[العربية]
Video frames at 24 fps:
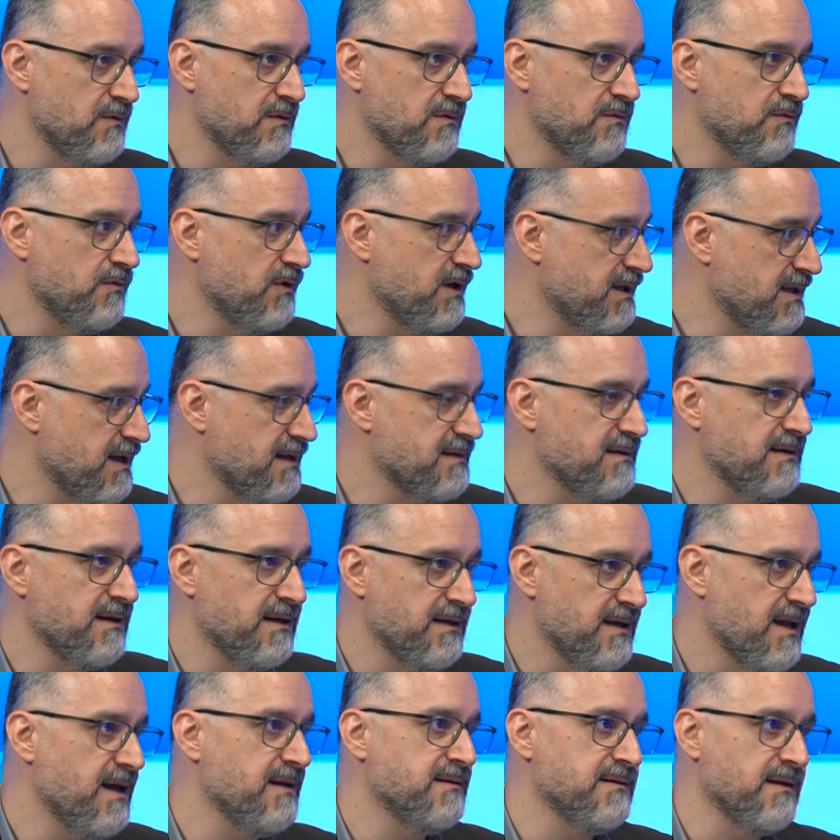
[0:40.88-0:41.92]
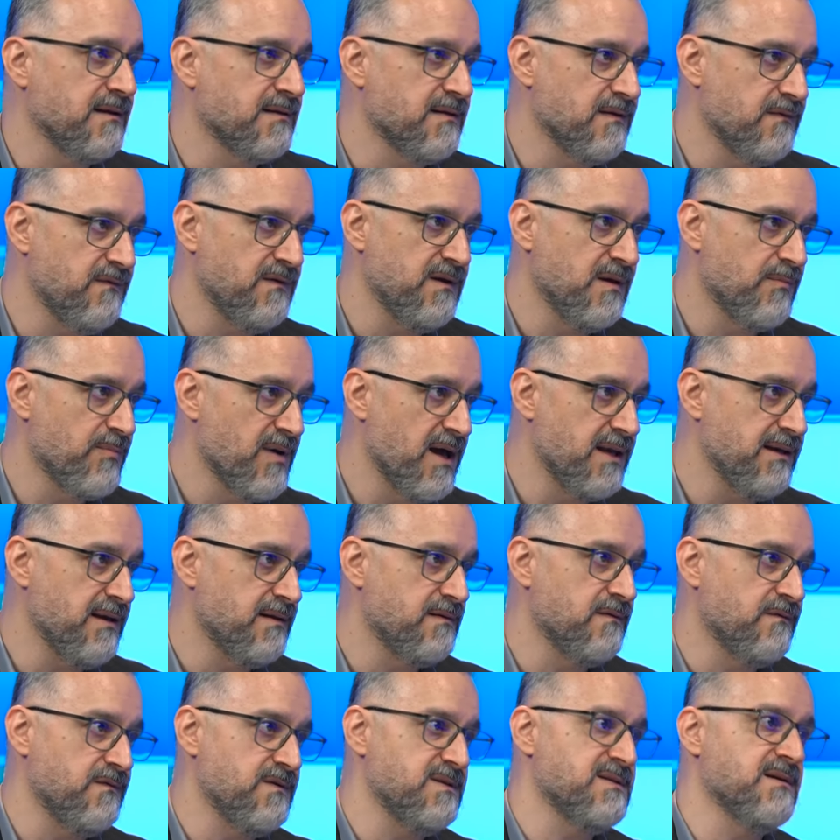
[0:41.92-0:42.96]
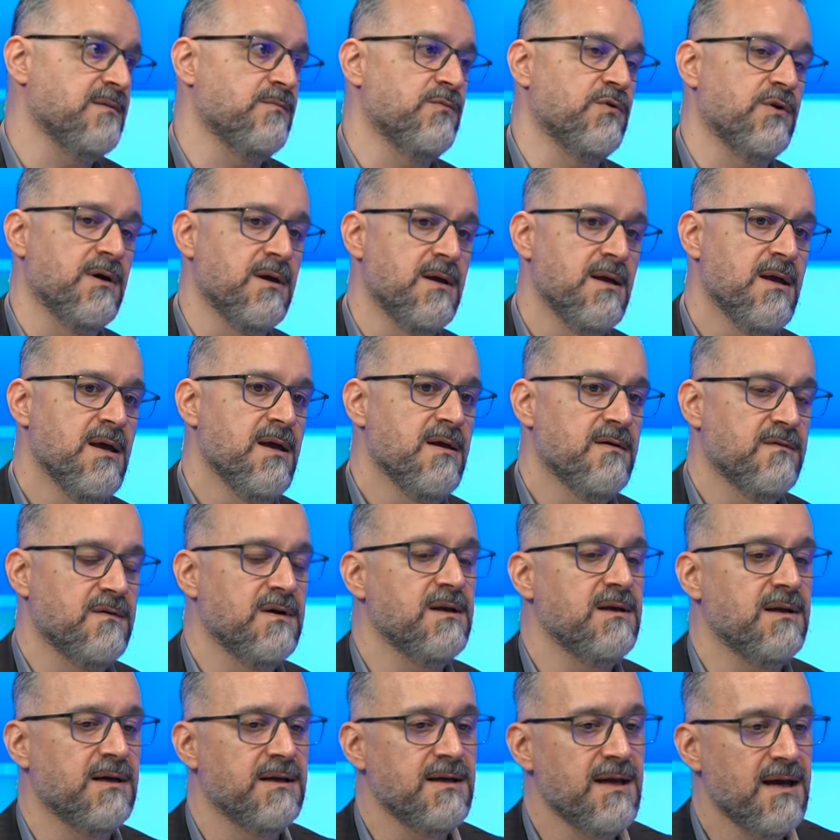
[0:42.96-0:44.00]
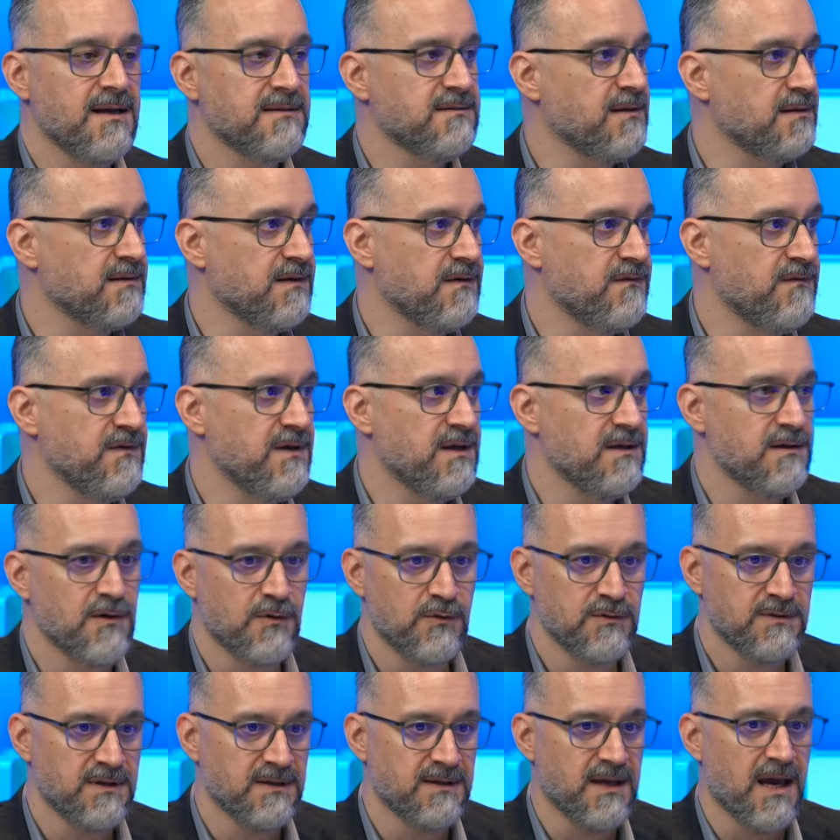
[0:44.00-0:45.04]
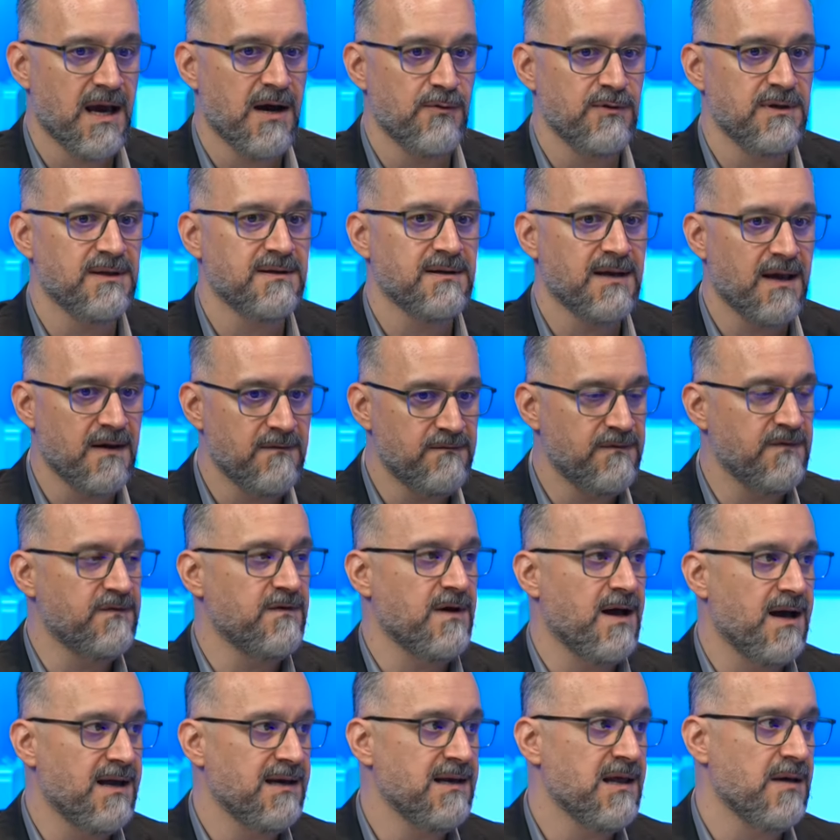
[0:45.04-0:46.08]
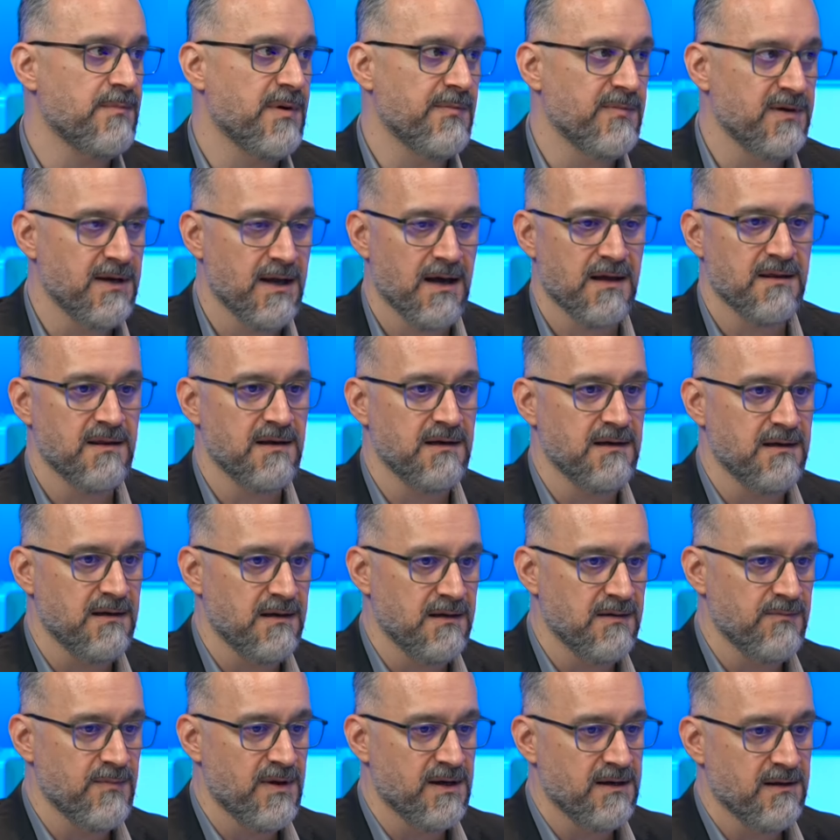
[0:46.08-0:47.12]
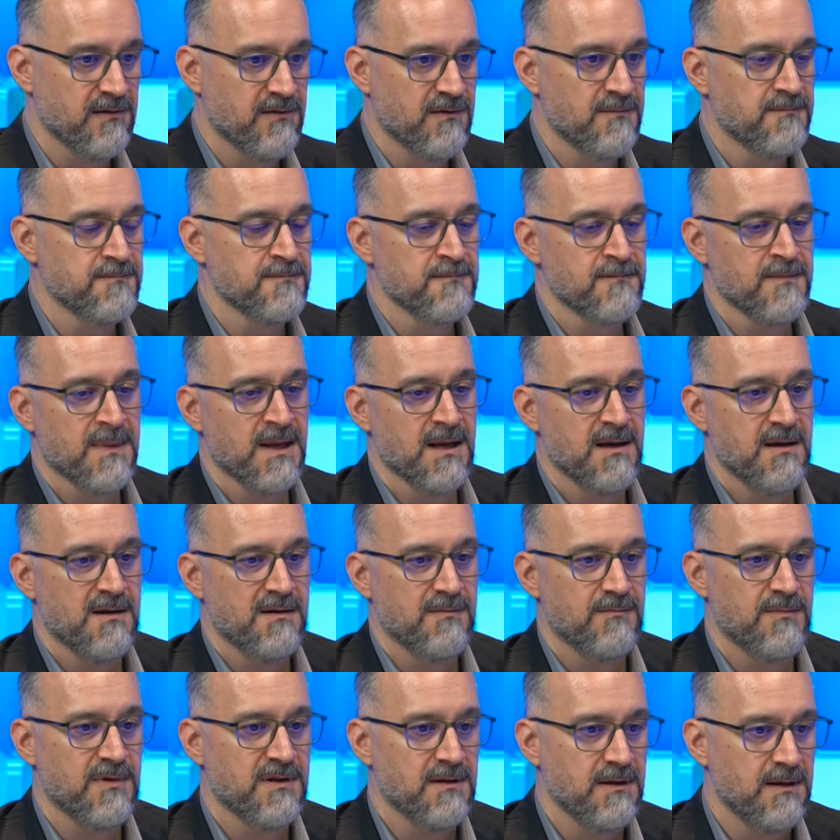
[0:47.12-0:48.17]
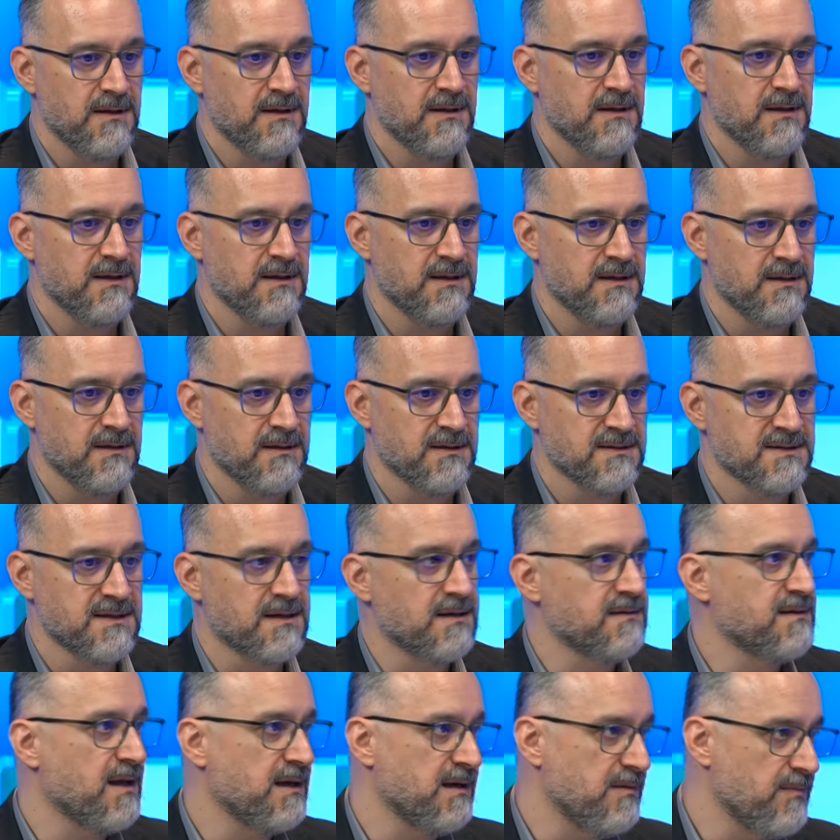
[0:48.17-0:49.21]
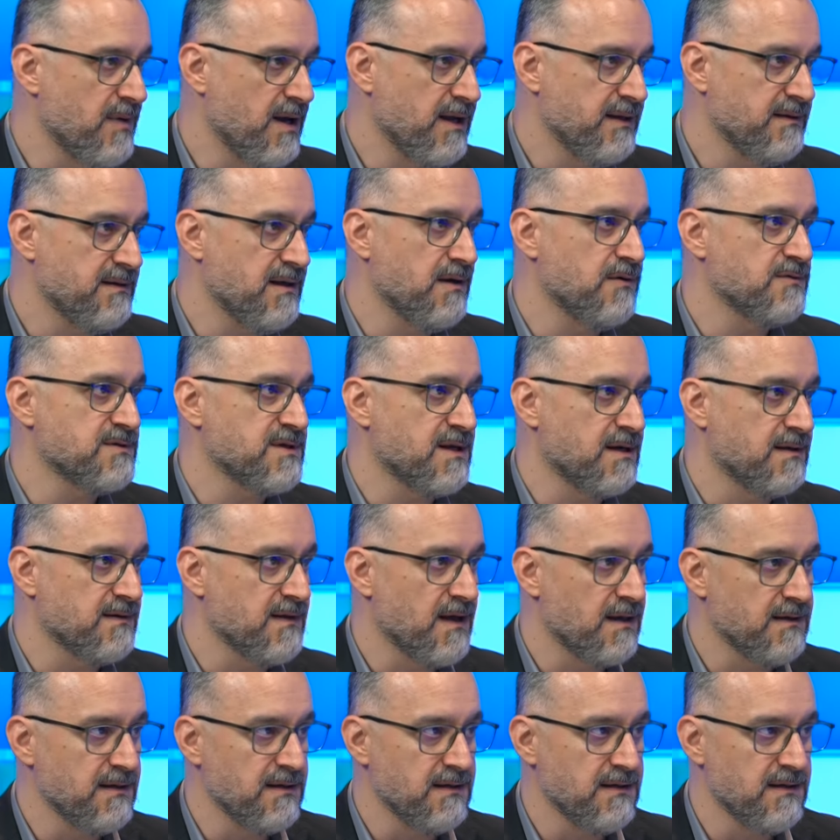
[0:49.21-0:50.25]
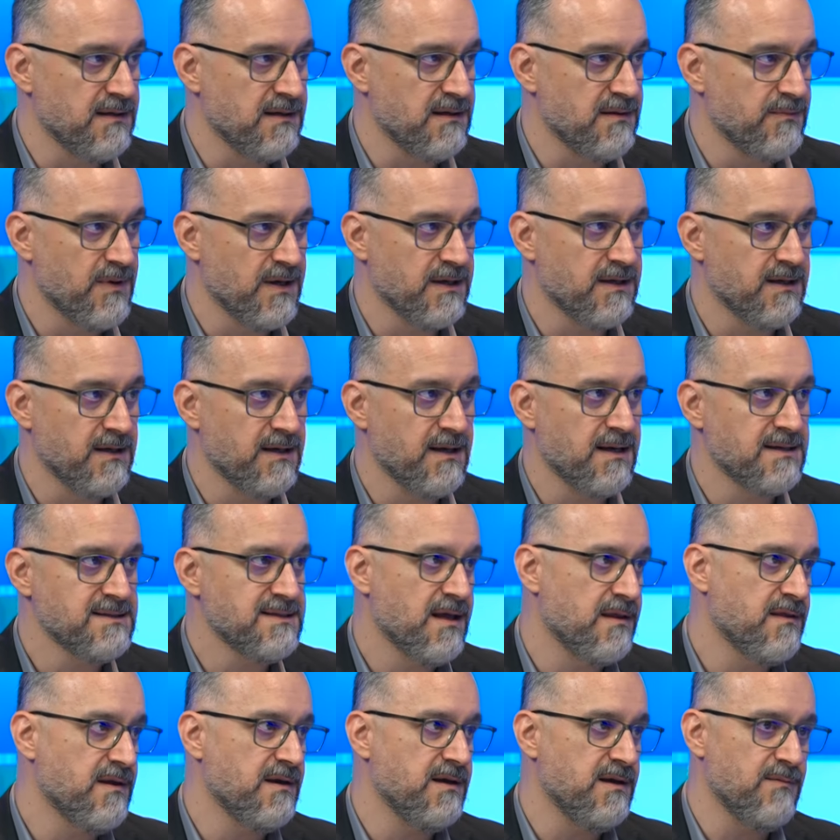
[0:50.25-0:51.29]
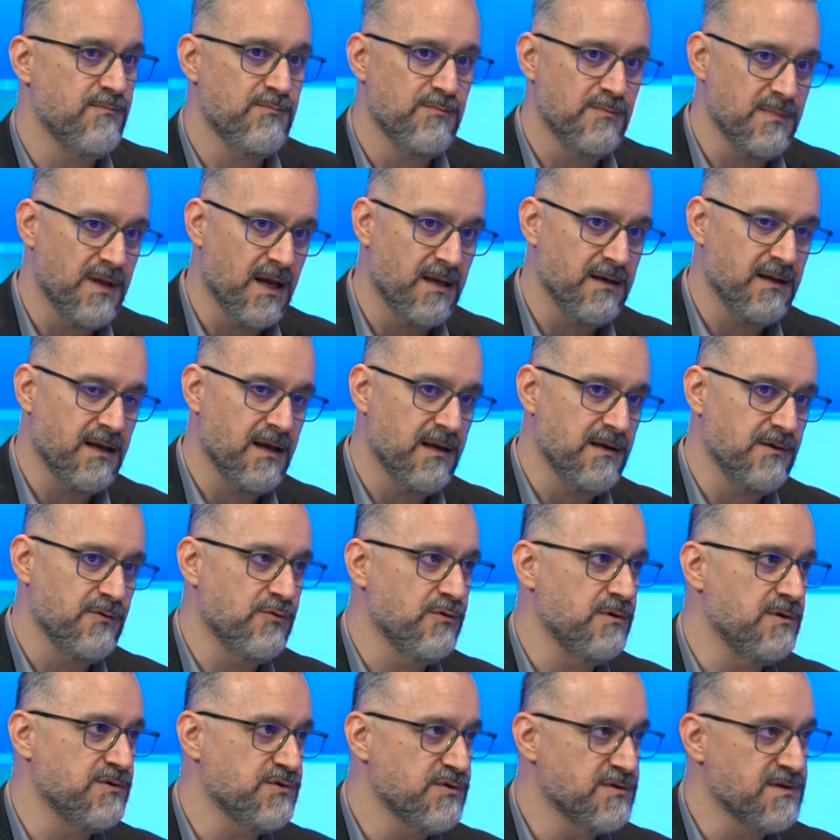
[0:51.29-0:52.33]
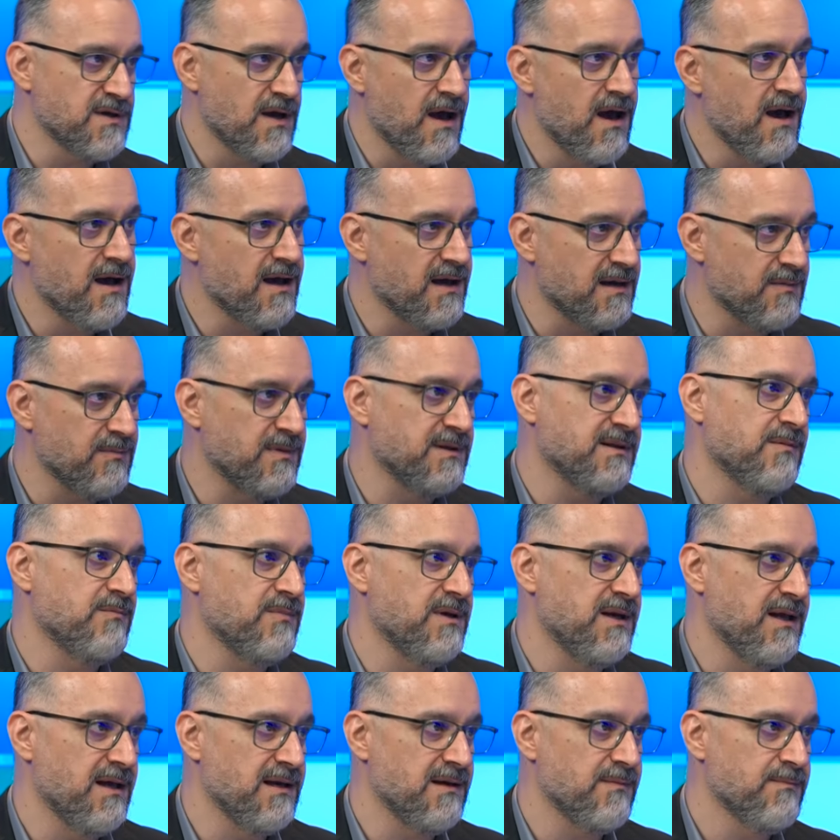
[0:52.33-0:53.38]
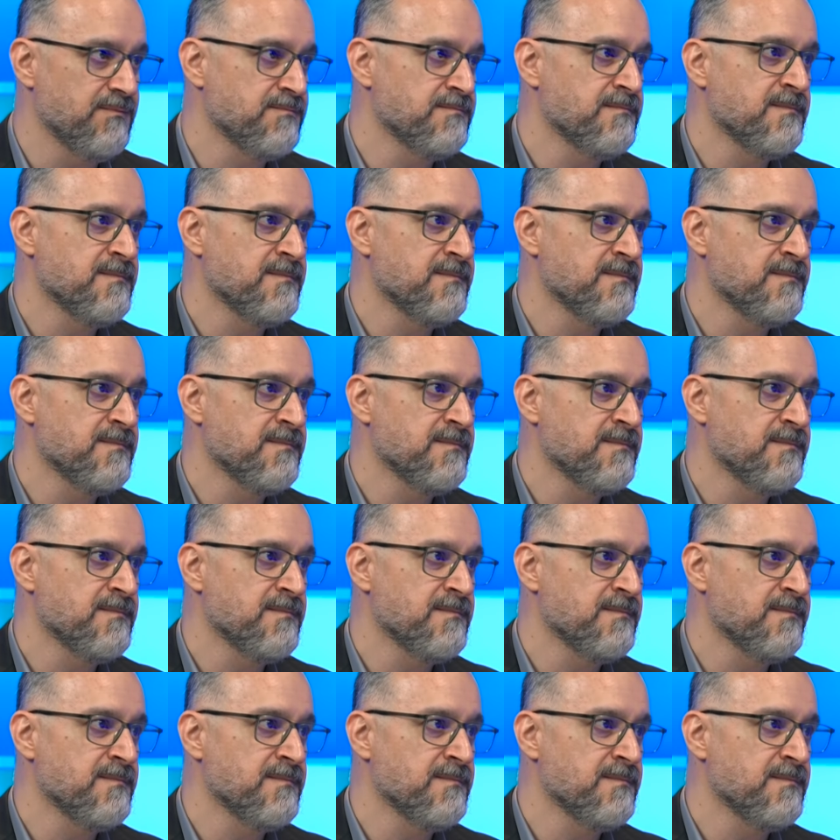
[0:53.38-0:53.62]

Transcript: وحدات العنايه التلطيفيه بالياتيف يسموها فالعنايه التلطيفيه انه انت تحاول تخفف الامه من هذا المريض مثل سرطان المعده او سرطان البنكرياس هذا يعني خلينا نقول جزء اخر من طب الالم